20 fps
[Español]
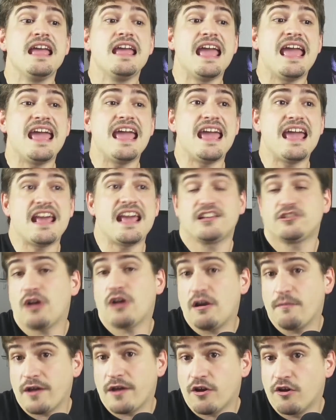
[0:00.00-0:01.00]
Eh, eso a
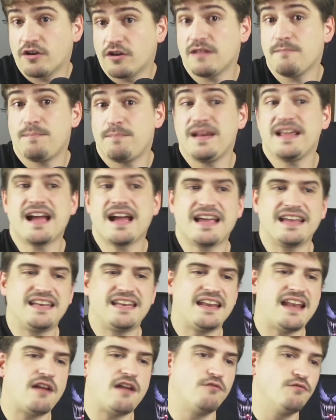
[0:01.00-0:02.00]
lo mejor implica que
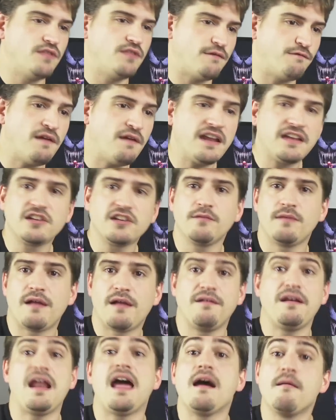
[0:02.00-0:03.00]
tiene algún defecto, bla,
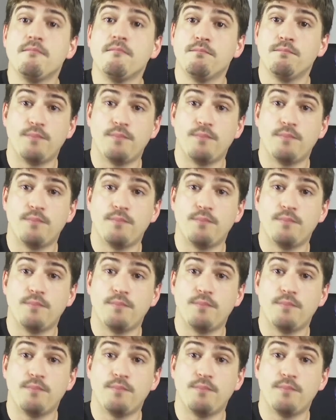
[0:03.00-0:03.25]
bla,